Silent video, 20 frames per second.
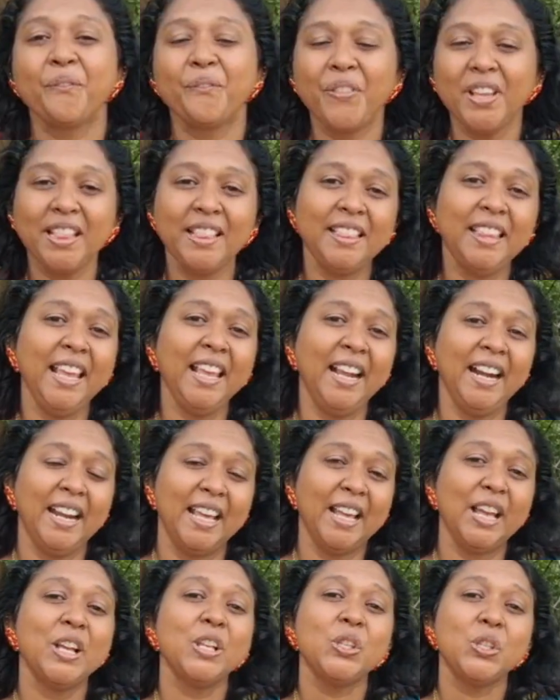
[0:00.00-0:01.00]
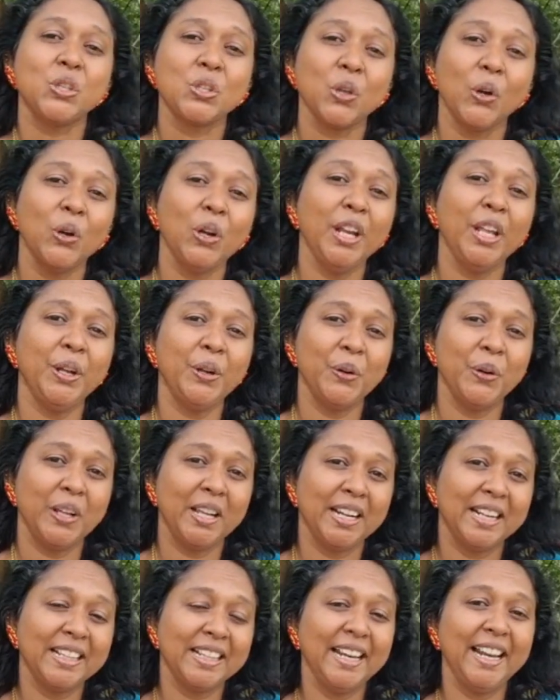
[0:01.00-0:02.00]
வித்தைகளை சொல்லி
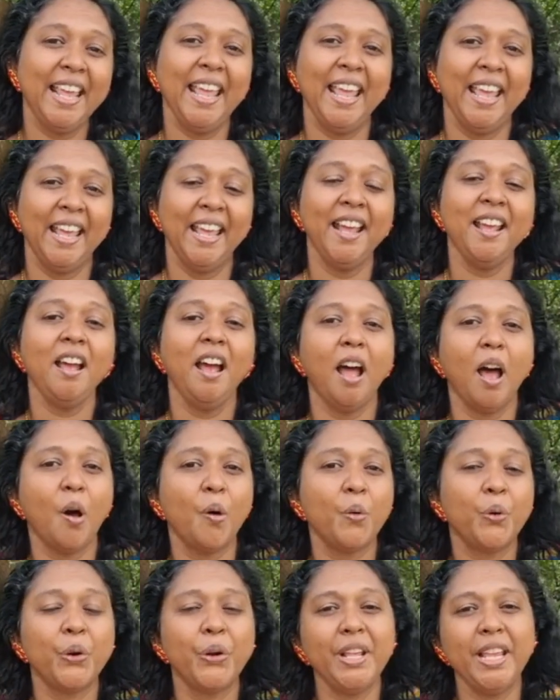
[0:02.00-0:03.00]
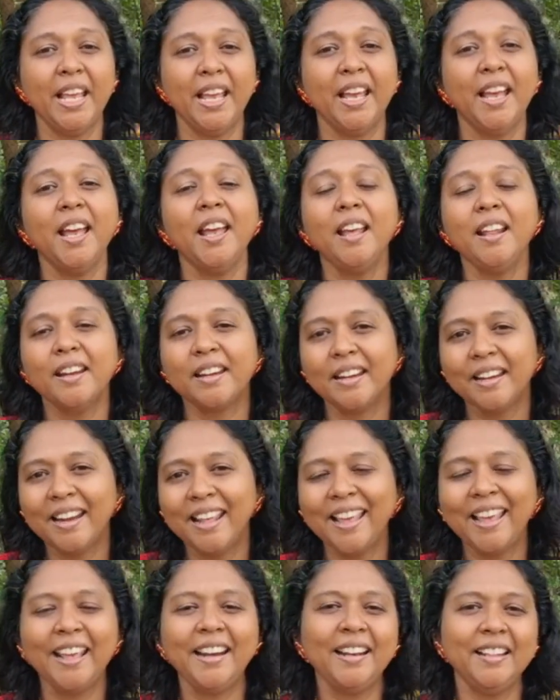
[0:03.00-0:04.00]
கொடுக்கறதுலையே அவருடைய
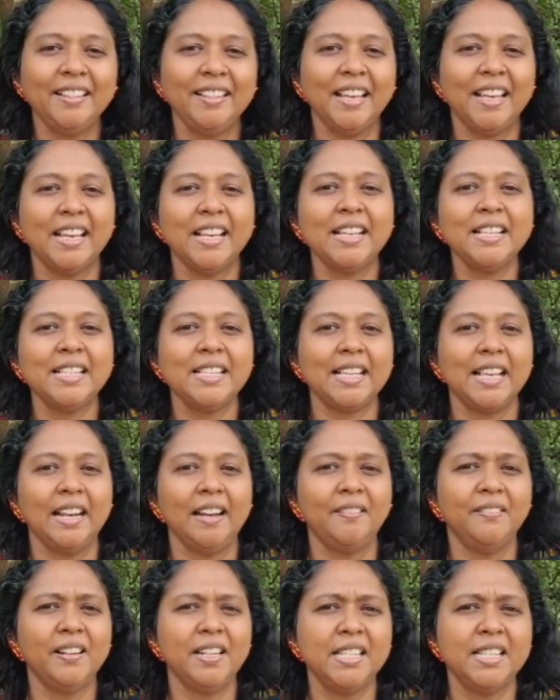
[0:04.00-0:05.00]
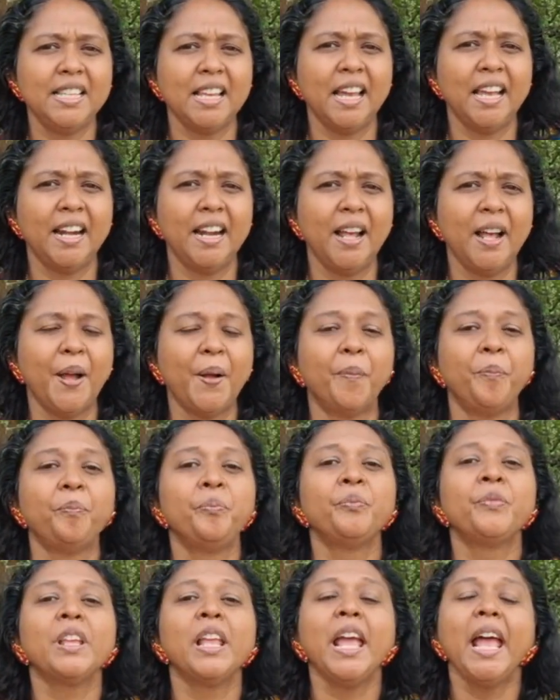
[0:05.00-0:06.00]
நேரத்தை செலவழித்தாராம்
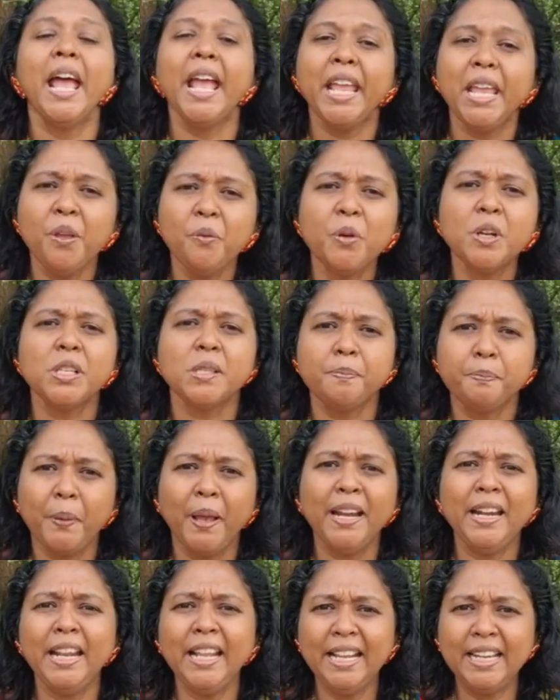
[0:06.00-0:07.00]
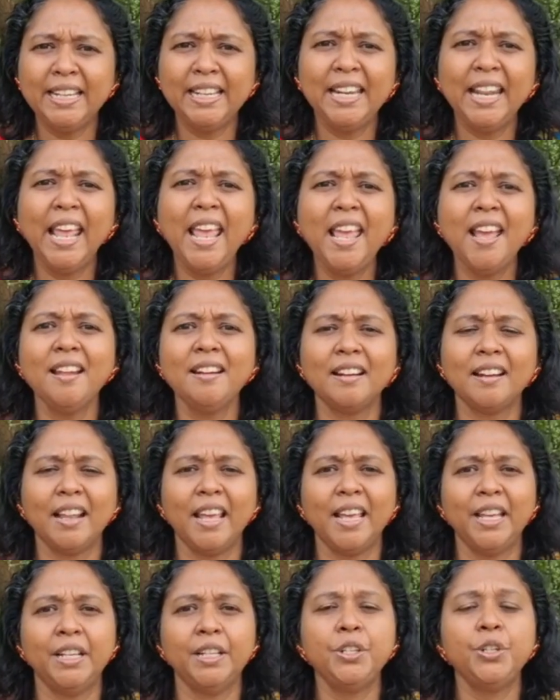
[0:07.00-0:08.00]
ஹீ வாஸ் ஸ்பெண்டிங் டே அண்ட்
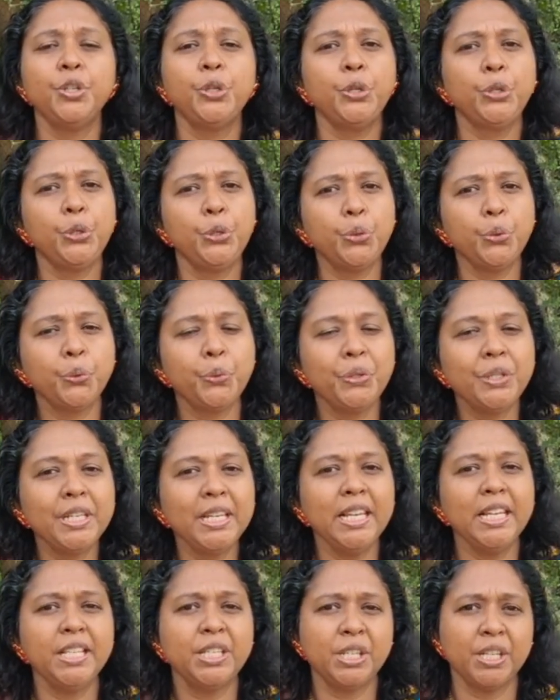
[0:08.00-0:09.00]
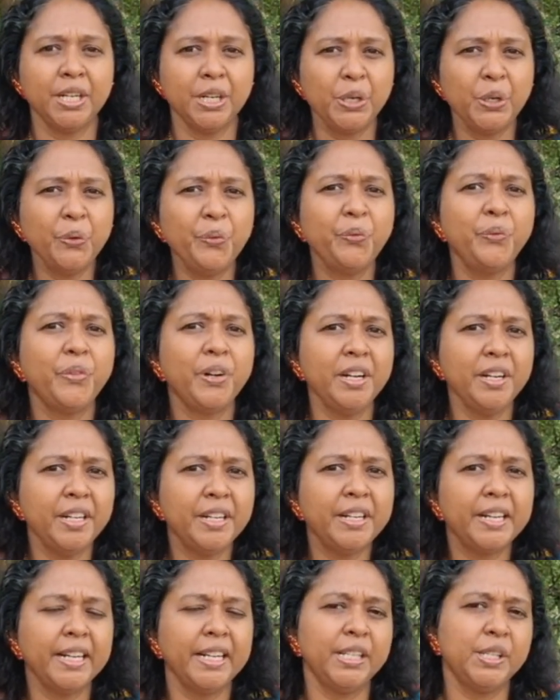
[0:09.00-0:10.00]
நைட் டு டீச்
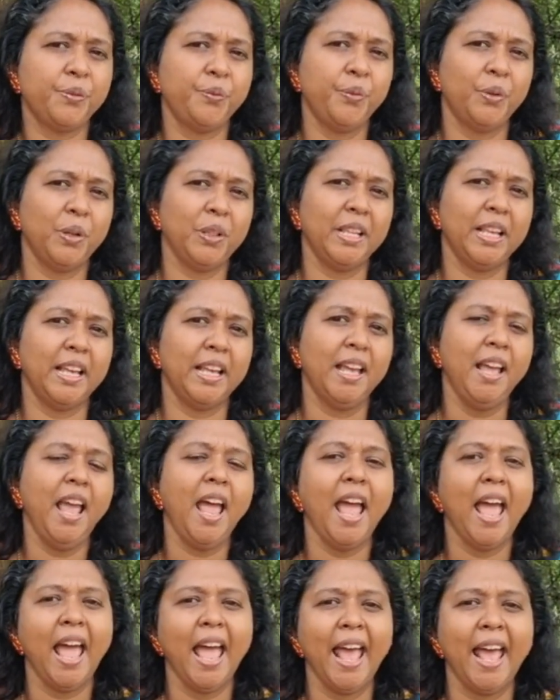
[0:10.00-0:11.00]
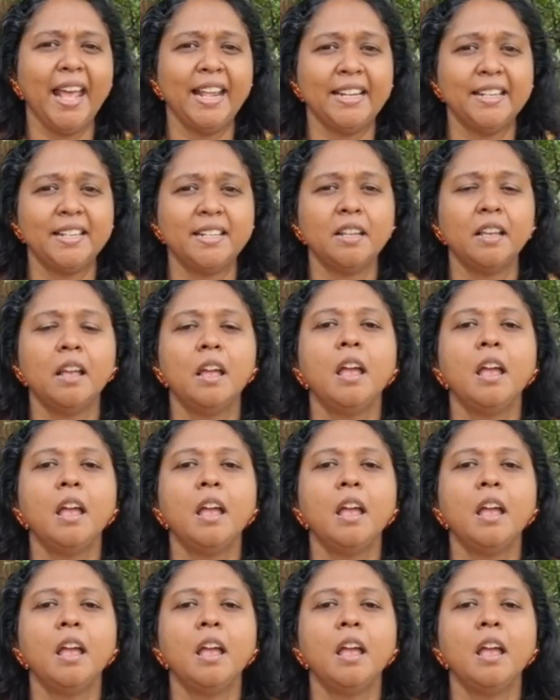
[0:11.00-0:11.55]
டிஃப்ரெண்ட் ட்ரிக்ஸ் ஃபார் த ஆண்ட்